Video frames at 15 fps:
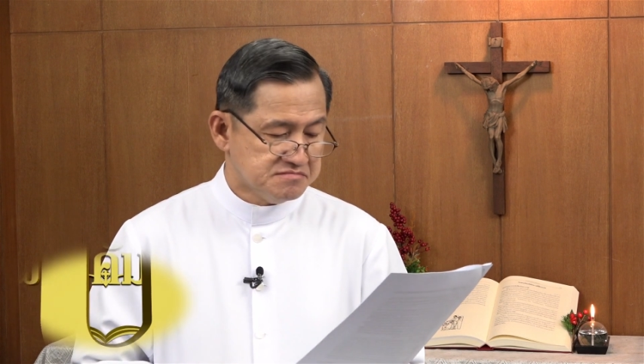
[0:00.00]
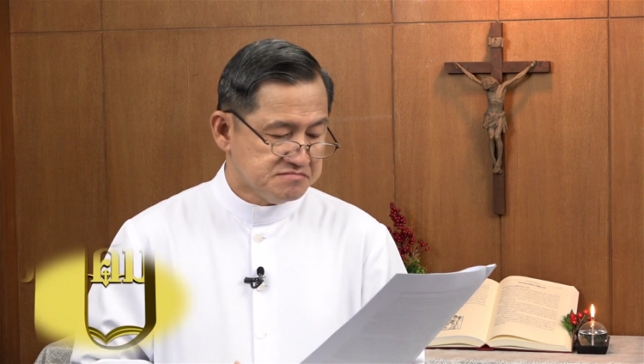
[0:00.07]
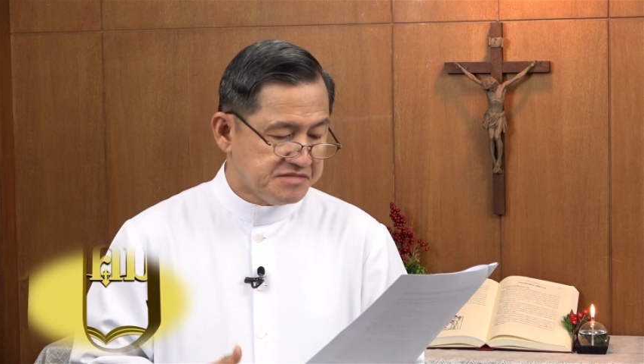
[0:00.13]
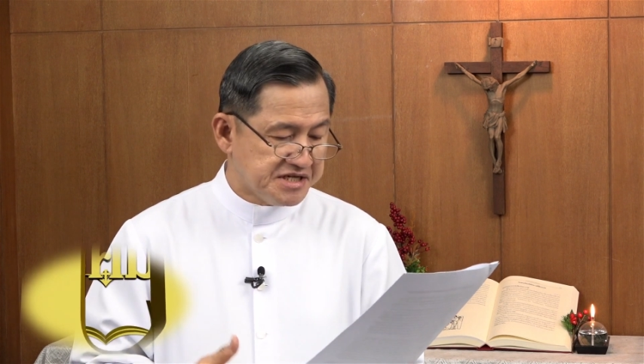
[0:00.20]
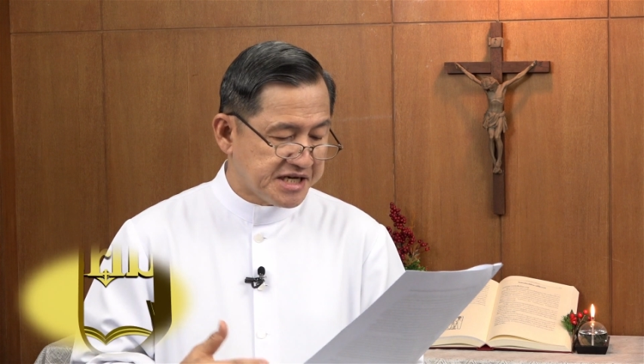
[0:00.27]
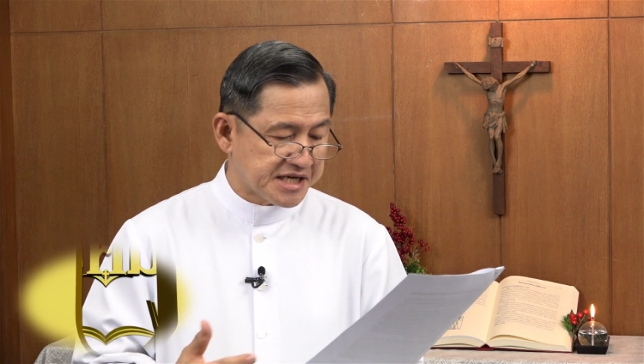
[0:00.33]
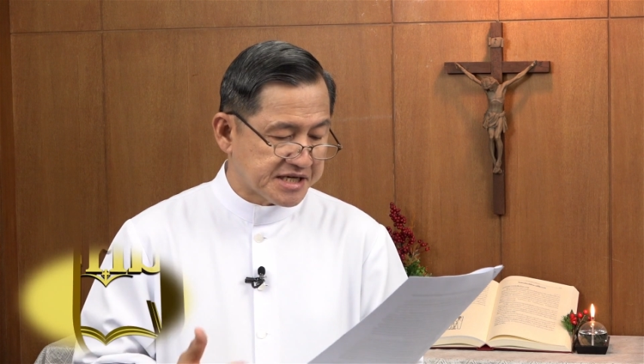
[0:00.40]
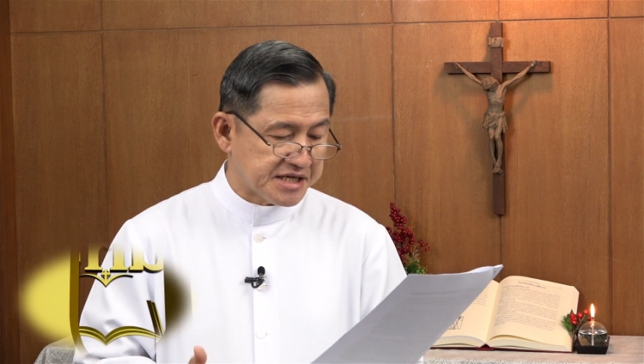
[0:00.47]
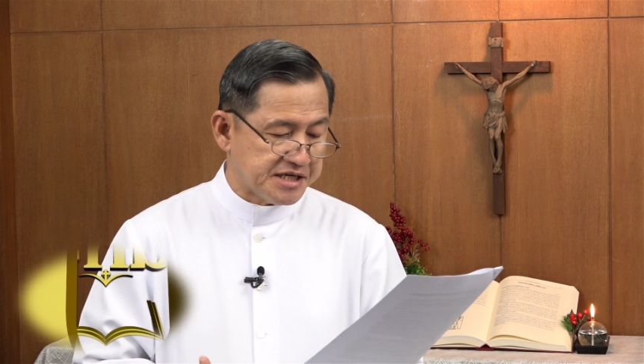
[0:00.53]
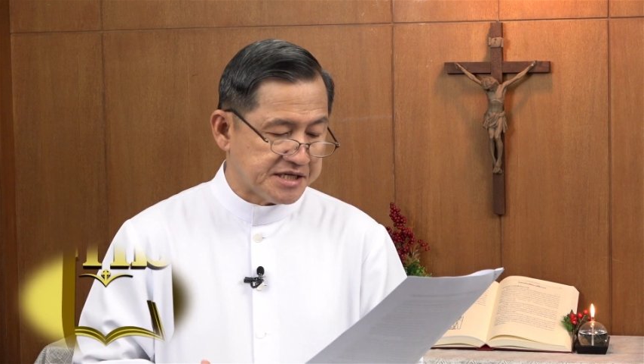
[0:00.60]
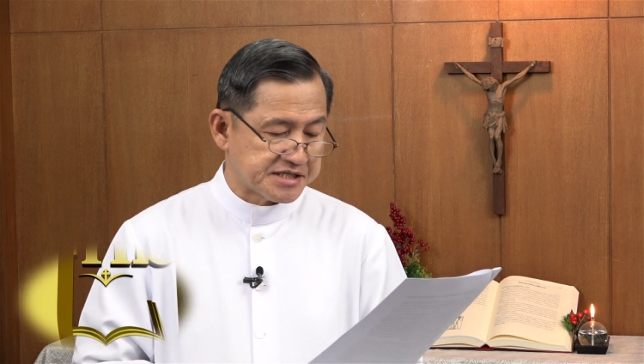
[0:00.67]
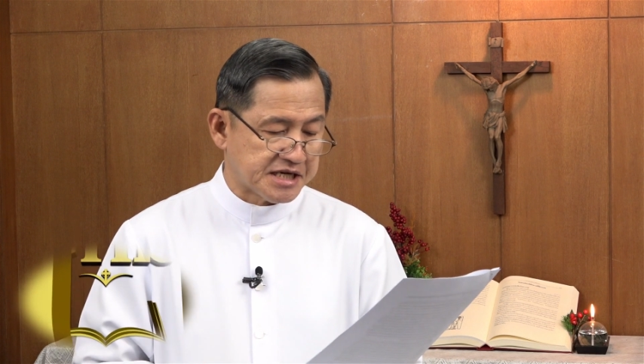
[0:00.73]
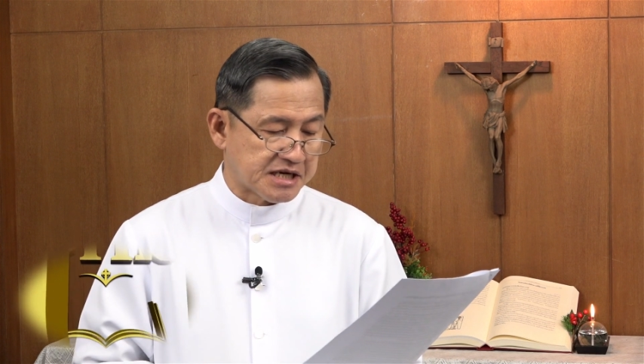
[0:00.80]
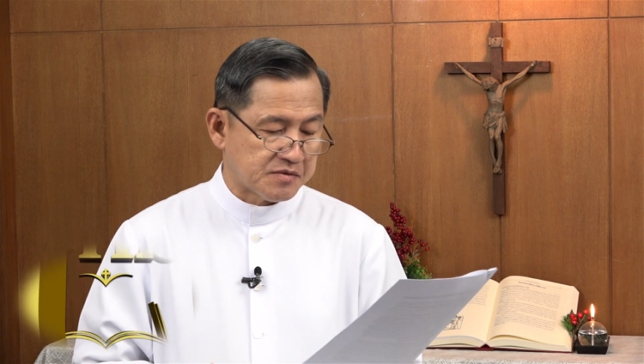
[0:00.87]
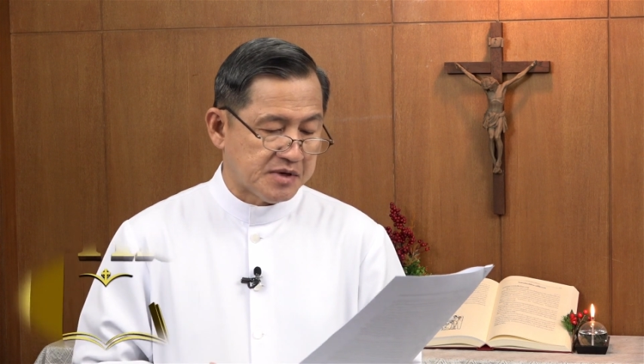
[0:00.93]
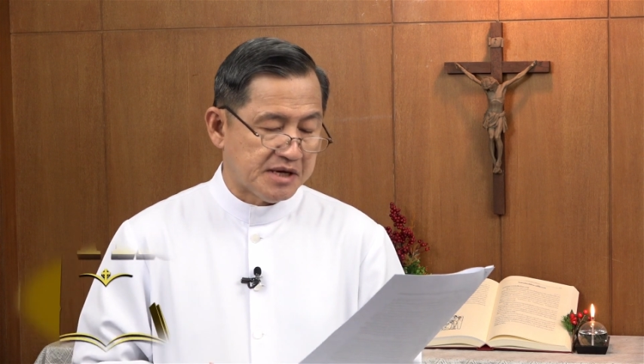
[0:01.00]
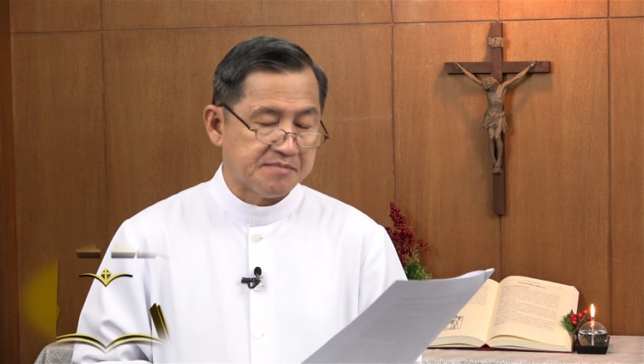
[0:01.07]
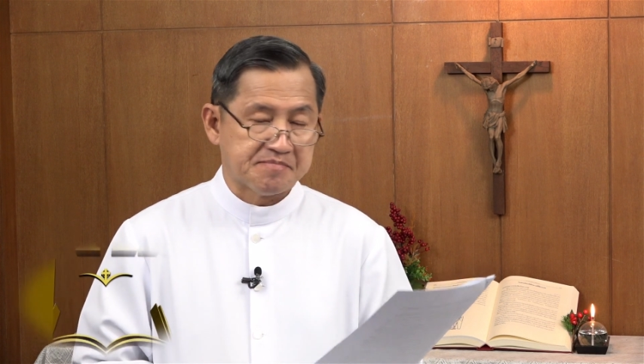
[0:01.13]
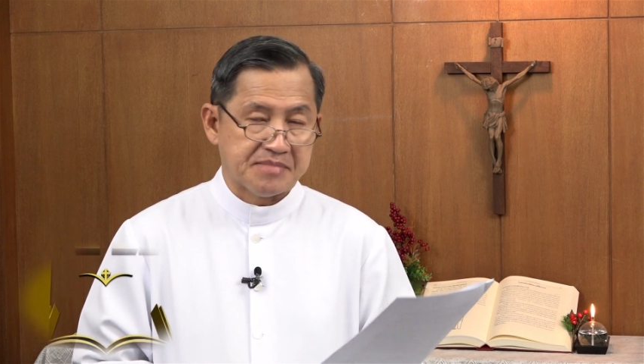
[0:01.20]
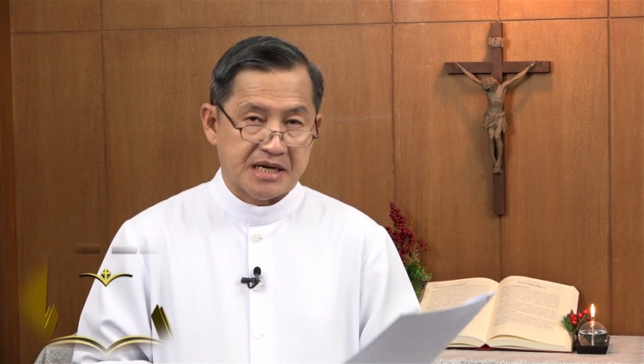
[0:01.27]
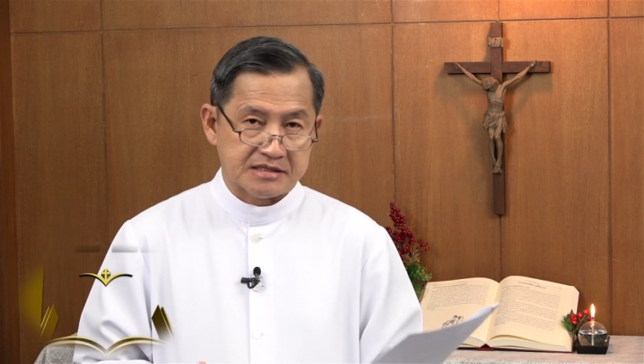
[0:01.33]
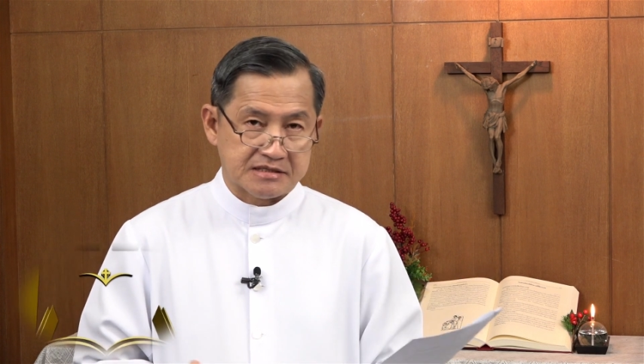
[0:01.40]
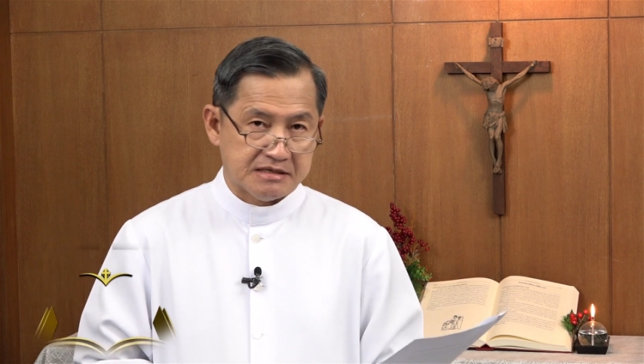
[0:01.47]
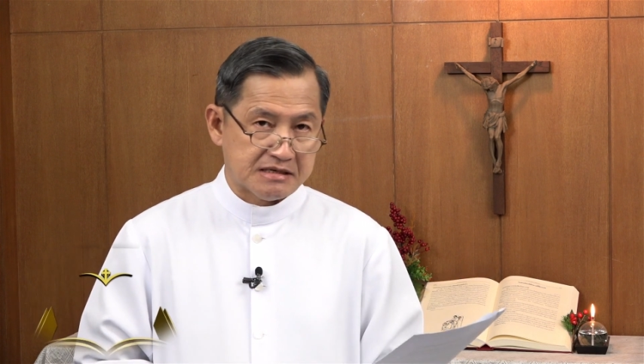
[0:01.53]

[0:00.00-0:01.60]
ไม่ได้เกิดจากความปราร